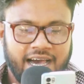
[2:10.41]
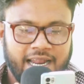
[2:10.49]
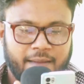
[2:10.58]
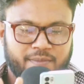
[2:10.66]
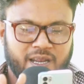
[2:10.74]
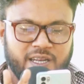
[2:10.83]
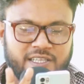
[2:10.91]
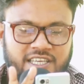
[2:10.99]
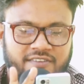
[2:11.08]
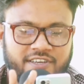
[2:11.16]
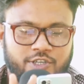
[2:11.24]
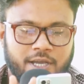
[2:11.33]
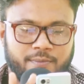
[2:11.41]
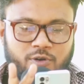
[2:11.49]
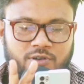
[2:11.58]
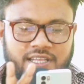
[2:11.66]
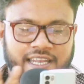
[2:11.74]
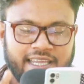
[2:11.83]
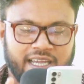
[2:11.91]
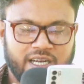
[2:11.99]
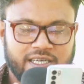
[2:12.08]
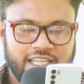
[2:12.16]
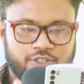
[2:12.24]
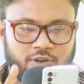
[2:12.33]
আর আপনার নিজের ভিডিও আপলোড দিলে
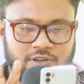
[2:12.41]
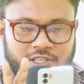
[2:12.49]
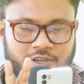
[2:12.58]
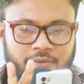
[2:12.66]
এখানে টাচ করতে